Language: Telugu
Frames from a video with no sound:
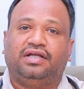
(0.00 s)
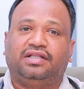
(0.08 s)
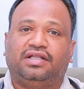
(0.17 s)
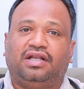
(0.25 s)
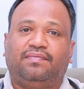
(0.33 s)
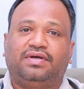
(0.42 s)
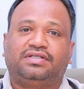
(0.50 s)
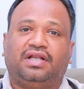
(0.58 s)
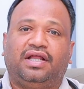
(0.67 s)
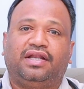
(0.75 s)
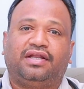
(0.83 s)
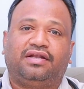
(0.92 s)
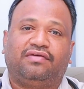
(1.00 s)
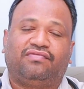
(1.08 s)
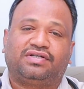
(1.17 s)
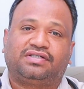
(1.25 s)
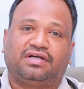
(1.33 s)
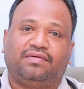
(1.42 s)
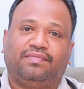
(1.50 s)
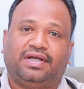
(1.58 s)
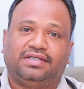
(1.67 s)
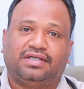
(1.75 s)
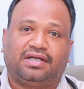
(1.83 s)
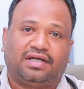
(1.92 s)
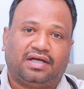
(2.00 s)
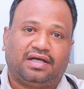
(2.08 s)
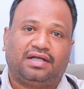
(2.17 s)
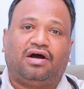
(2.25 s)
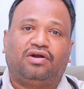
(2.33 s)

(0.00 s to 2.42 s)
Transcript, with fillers: ఈ తెల్ల మచ్చలు ఏంటంటే ఫస్ట్గా మేజర్గా